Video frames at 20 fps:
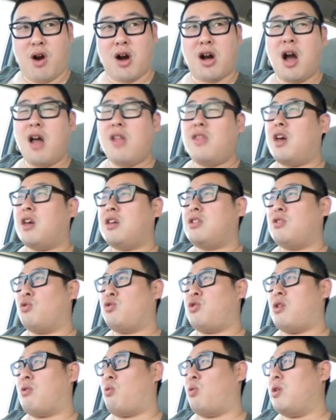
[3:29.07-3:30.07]
わかんな
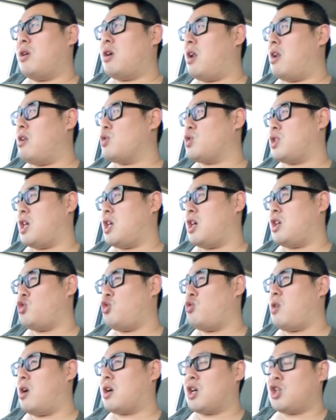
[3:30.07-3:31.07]
いってことはこれからの
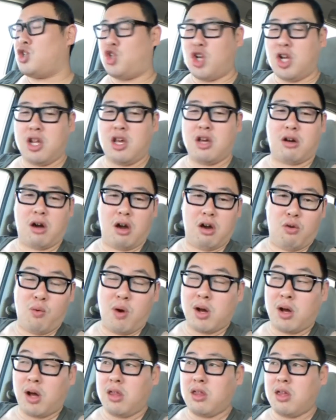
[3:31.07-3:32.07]
成長の証じゃねえか
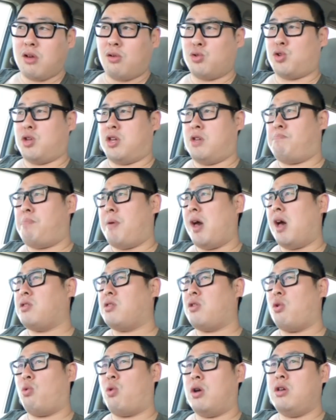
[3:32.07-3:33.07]
よ。わかんないこといっ
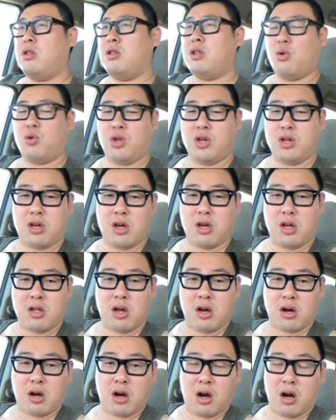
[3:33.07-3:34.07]
ぱいあった方がいいんだよ人
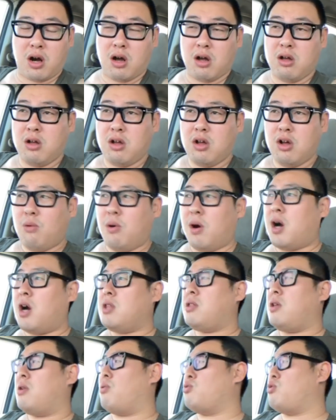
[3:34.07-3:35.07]
間なんか。
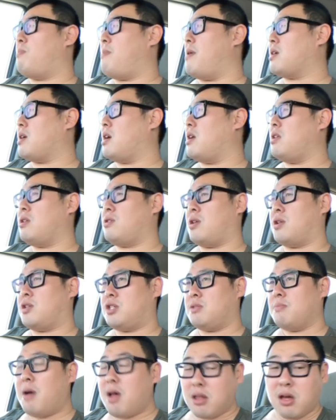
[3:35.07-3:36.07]
わかってることばっかりだっ
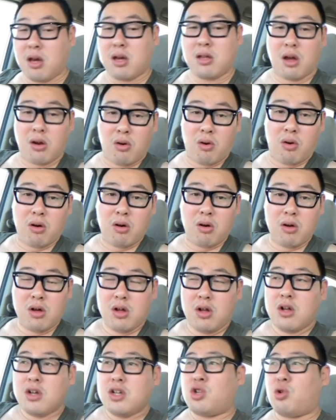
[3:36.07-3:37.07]
たらつまんないだろ。
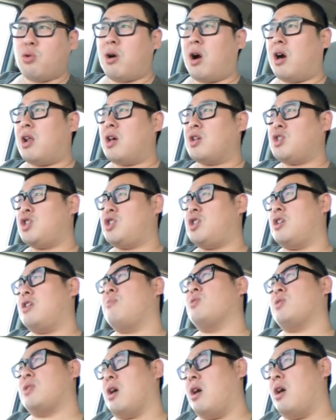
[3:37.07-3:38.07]
人が話
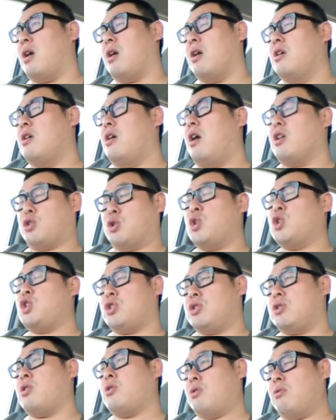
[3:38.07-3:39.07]
しててもさ、あ、
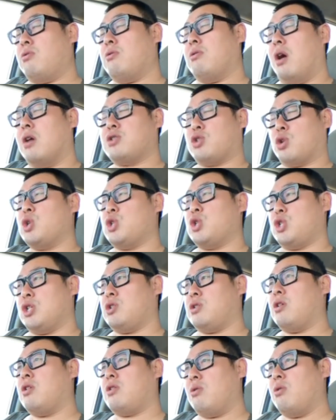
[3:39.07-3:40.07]
それ知ってるよ、あ、それ
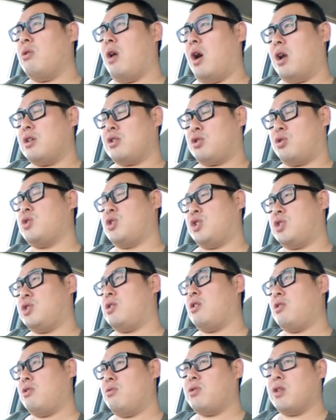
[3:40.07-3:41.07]
知ってるよ、あれそれ
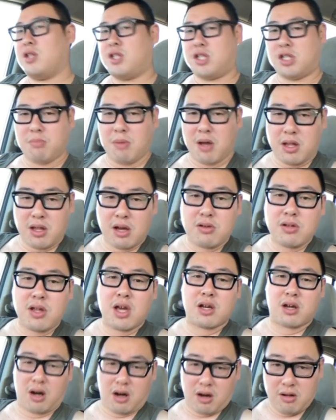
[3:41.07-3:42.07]
知ってるよ、つまんな
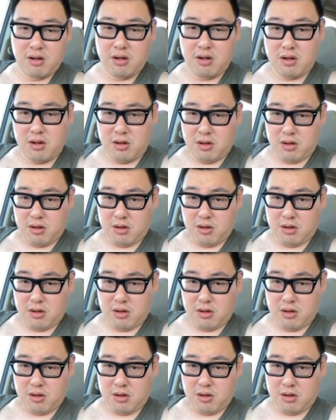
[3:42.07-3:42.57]
くないか。